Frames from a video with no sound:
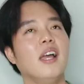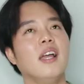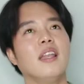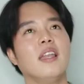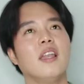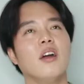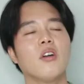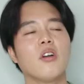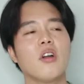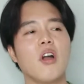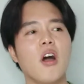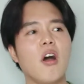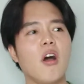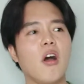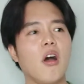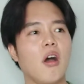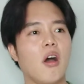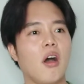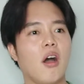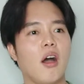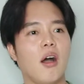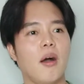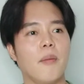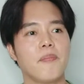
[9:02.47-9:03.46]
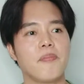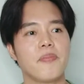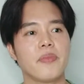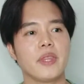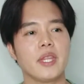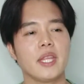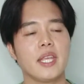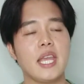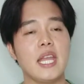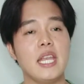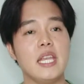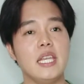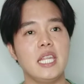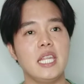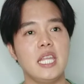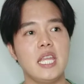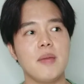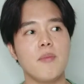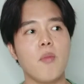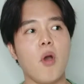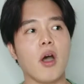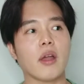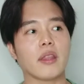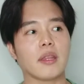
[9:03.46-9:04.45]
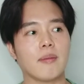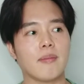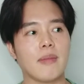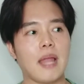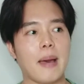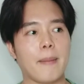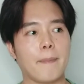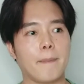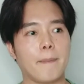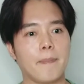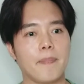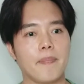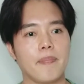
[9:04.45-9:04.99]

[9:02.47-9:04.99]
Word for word: แล้วก็กินี้เหมาะสำหรับ